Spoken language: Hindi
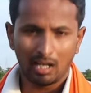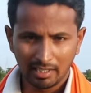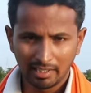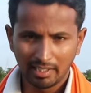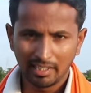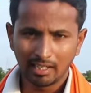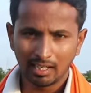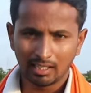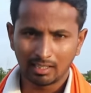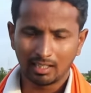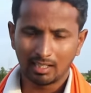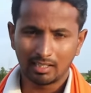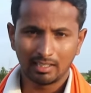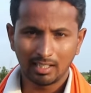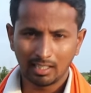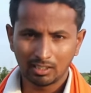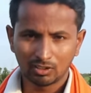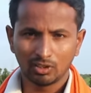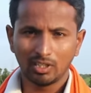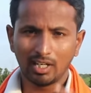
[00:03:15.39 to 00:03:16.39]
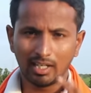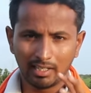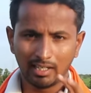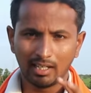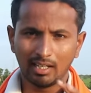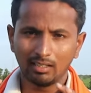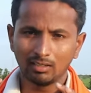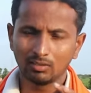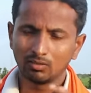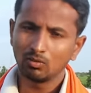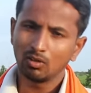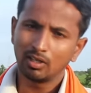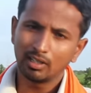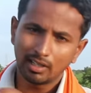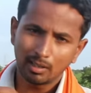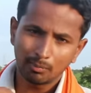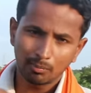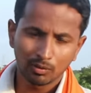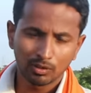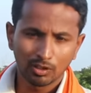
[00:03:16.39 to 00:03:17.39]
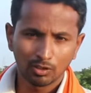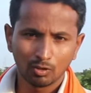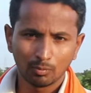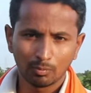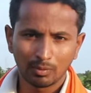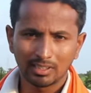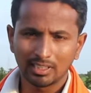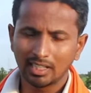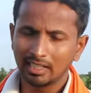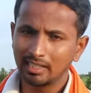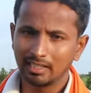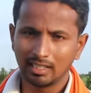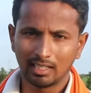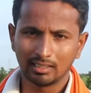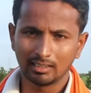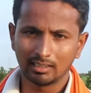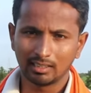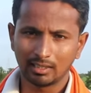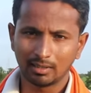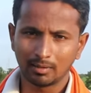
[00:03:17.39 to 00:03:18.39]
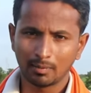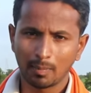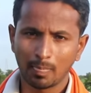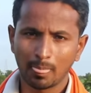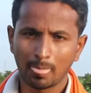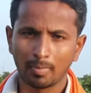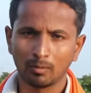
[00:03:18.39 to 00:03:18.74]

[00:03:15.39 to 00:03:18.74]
अंडी डाल अंडा जो है अंडा वो अंडा पौधे के ऊपर जाके डालते हैं